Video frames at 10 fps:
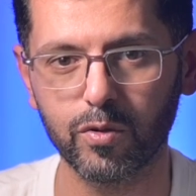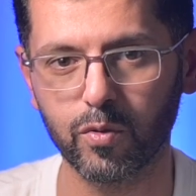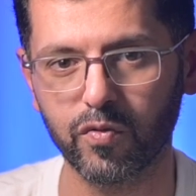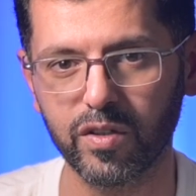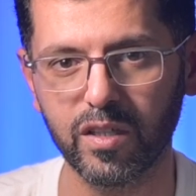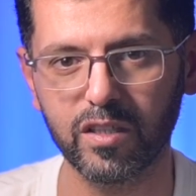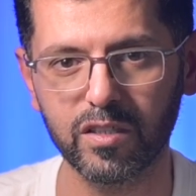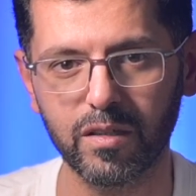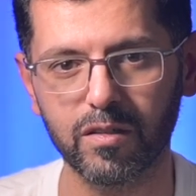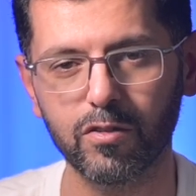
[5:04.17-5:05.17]
انه فيه
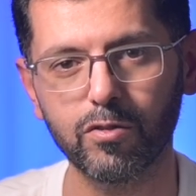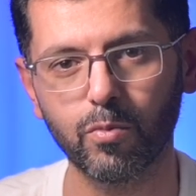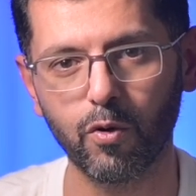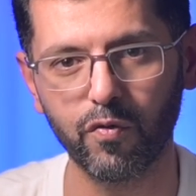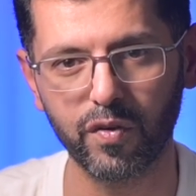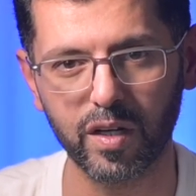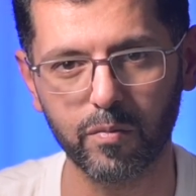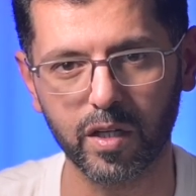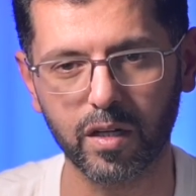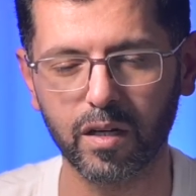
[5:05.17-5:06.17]
شيء اسمه
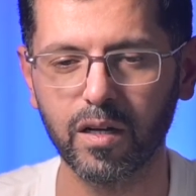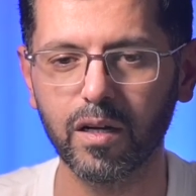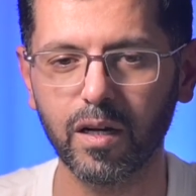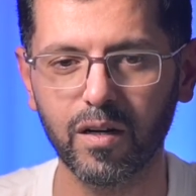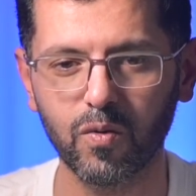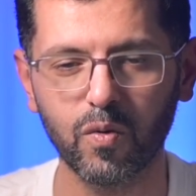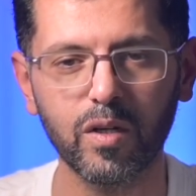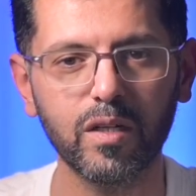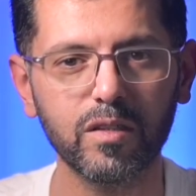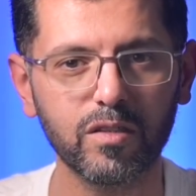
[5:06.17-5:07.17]
فريمينج او
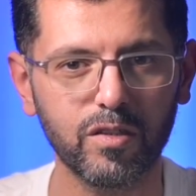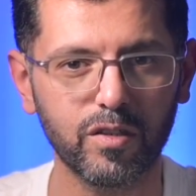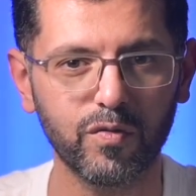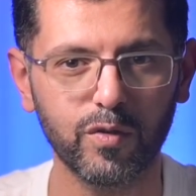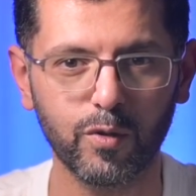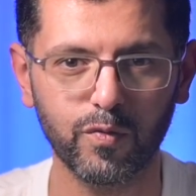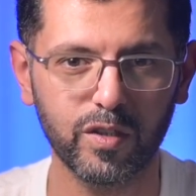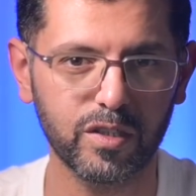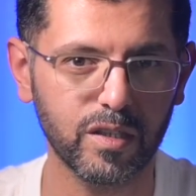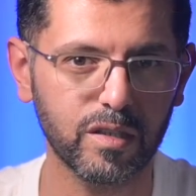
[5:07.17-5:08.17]
تعرف انه
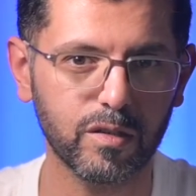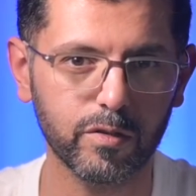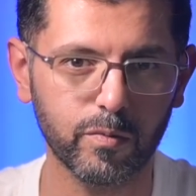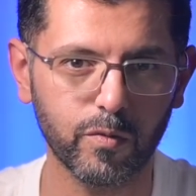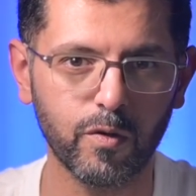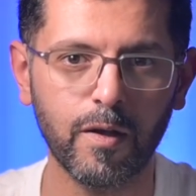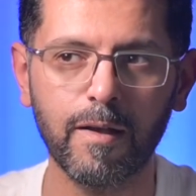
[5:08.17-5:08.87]
في شيء اسمه